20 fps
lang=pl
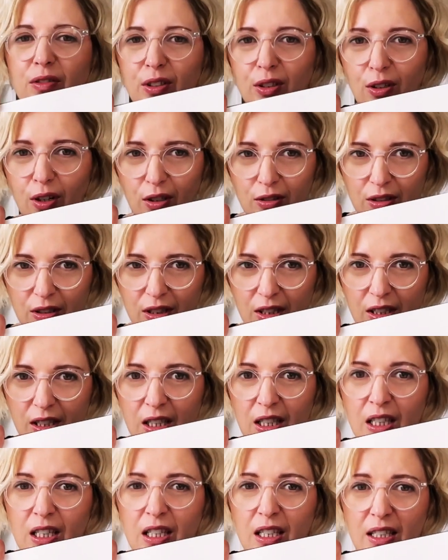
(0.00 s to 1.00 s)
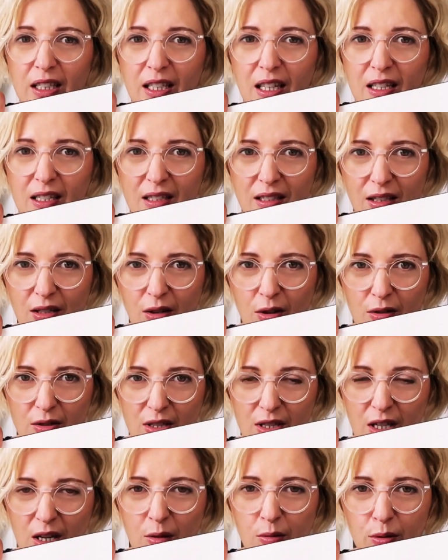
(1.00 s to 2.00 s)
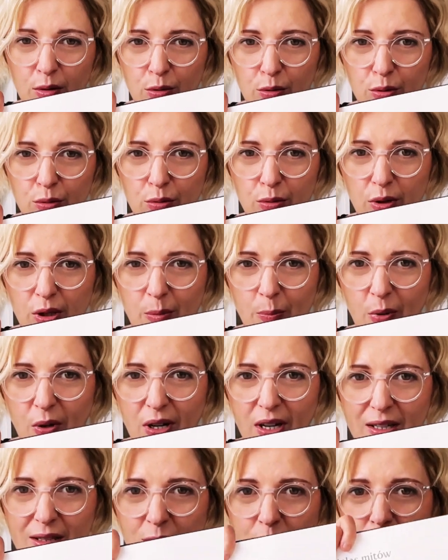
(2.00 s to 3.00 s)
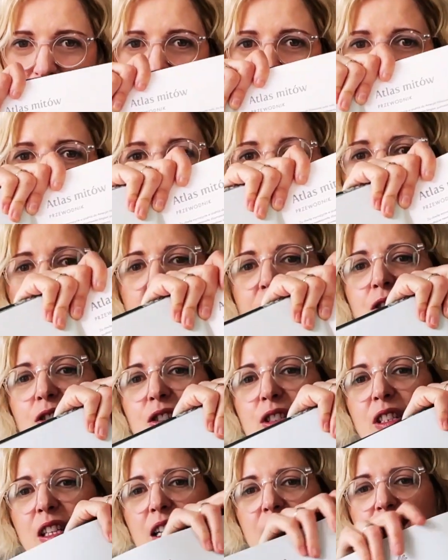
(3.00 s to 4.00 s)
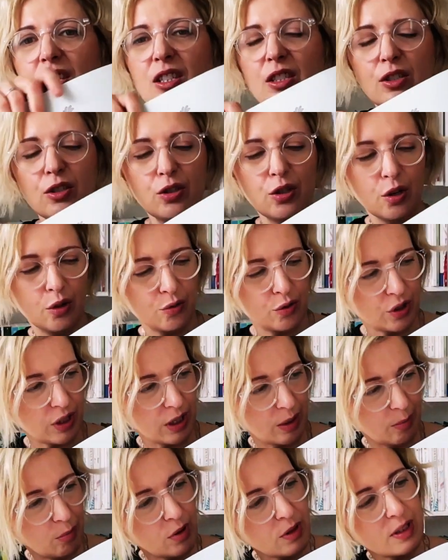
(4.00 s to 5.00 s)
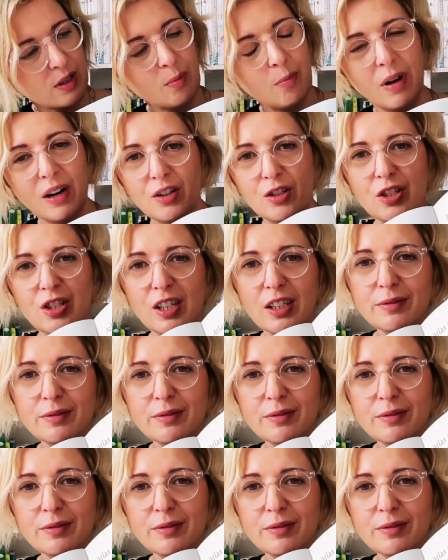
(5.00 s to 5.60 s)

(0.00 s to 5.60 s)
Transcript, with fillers: wygodny jest rozdział, który pokazuje jak czytać książkę, bo zobaczcie,